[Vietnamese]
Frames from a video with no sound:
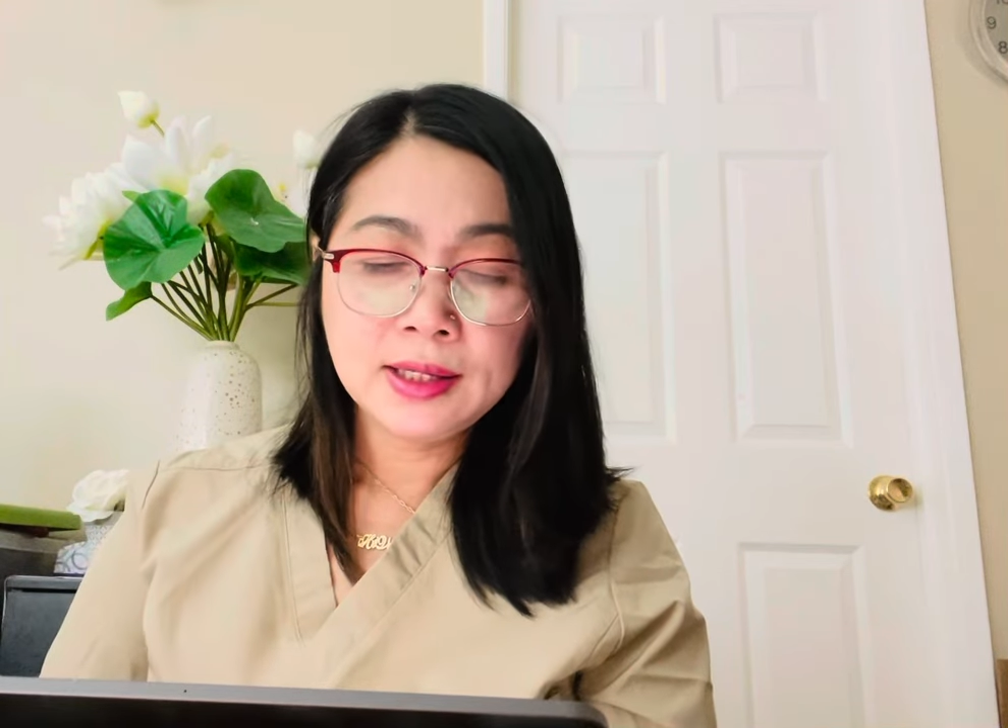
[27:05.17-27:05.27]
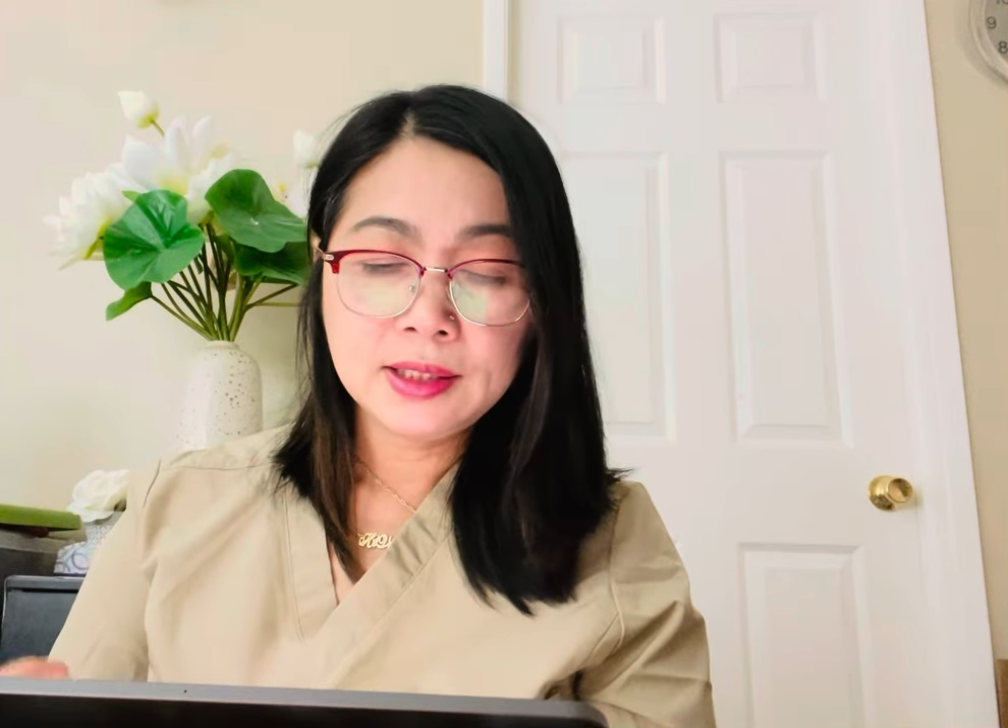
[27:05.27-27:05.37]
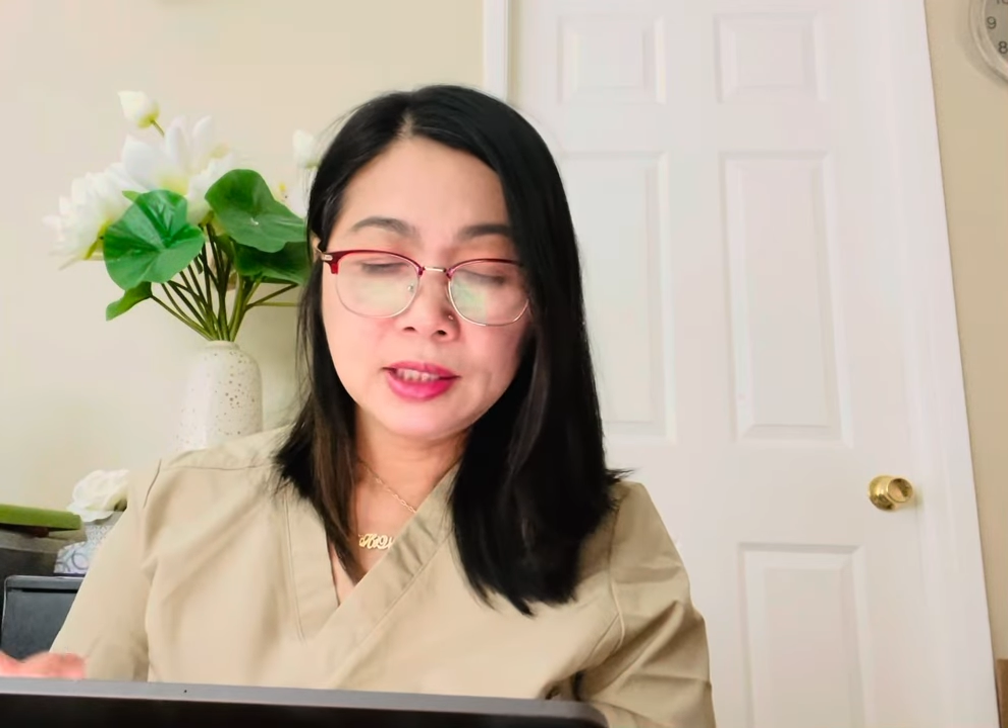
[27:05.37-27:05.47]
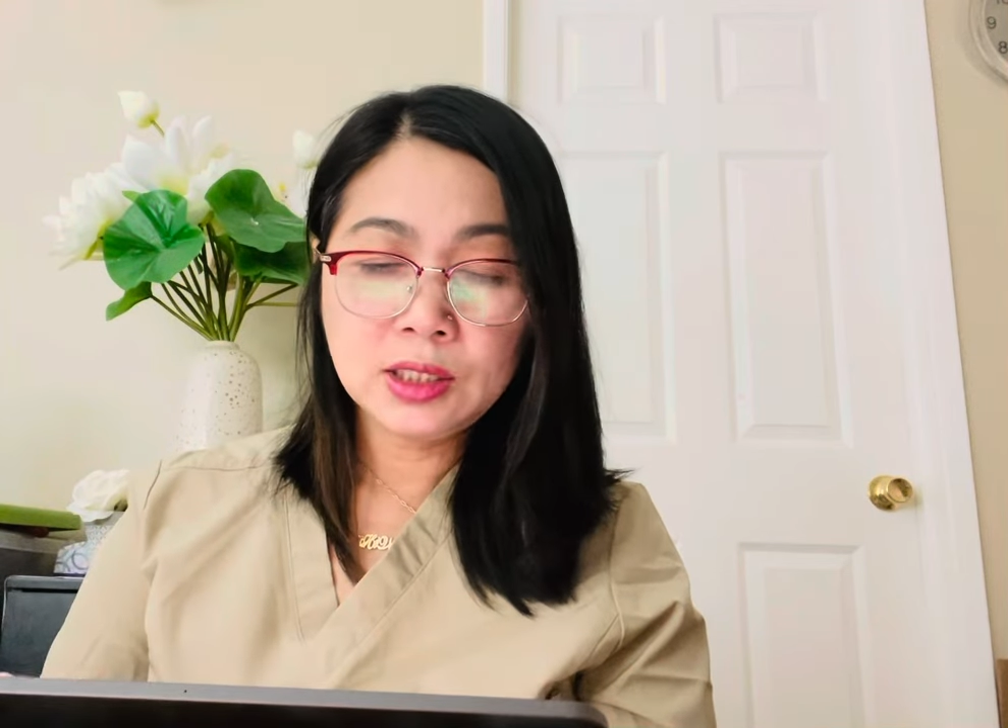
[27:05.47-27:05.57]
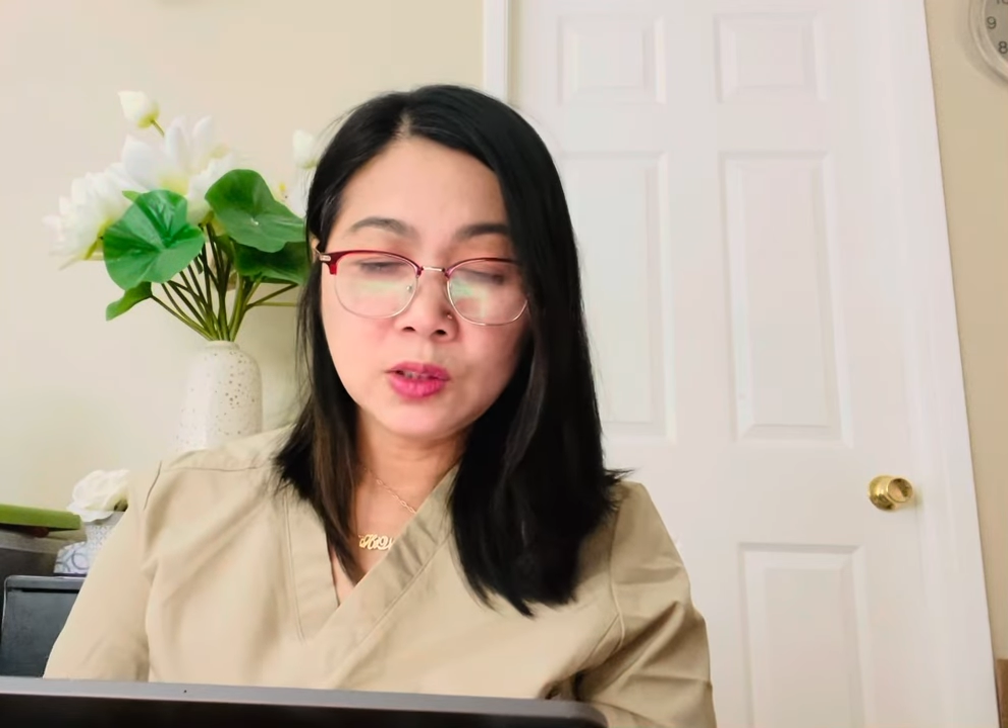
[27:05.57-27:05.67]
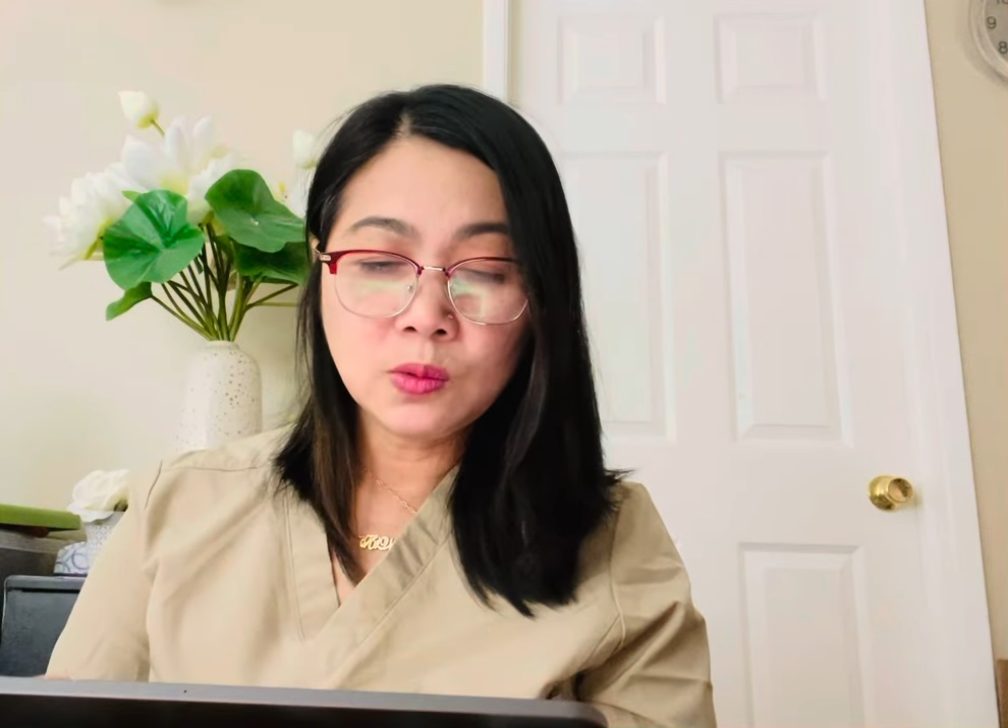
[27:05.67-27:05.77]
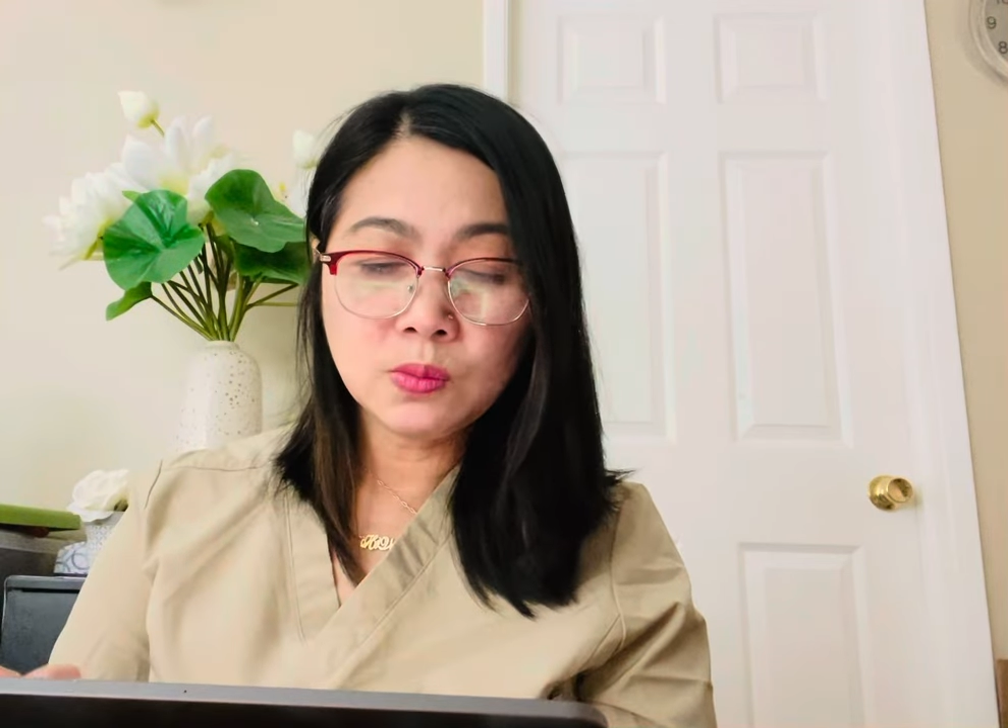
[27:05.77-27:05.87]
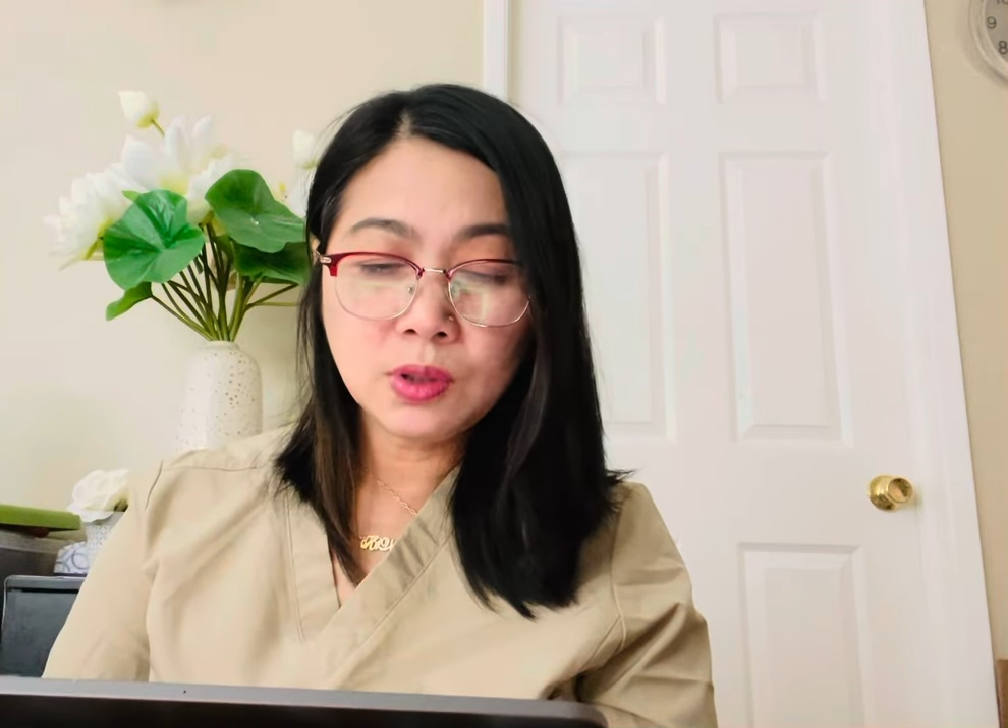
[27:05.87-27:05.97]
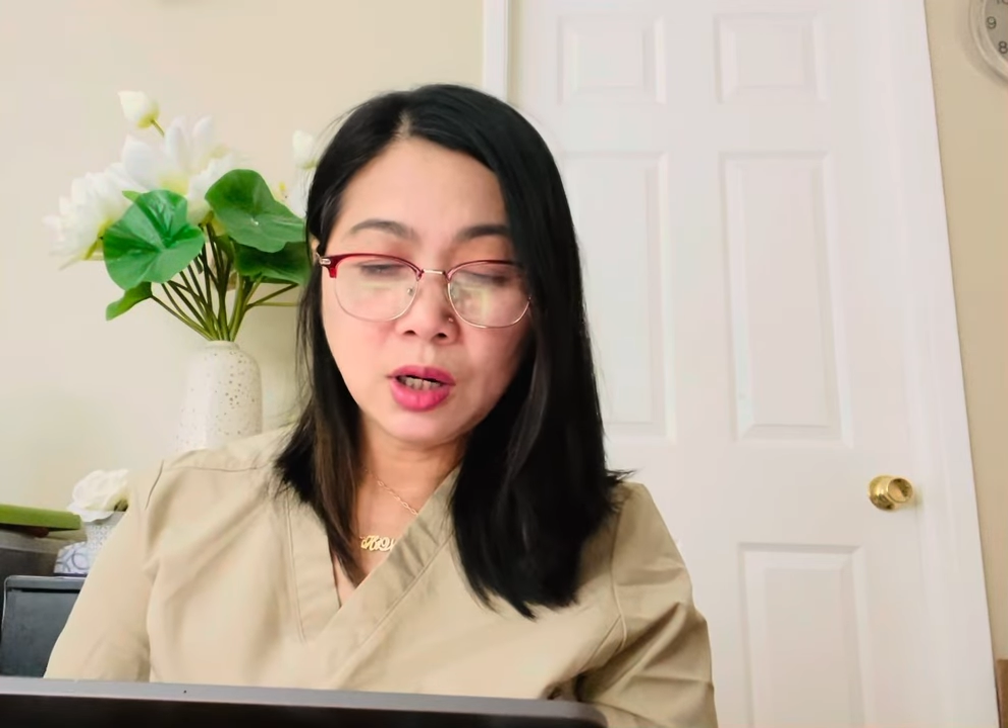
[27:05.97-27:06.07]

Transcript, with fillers: thì cũng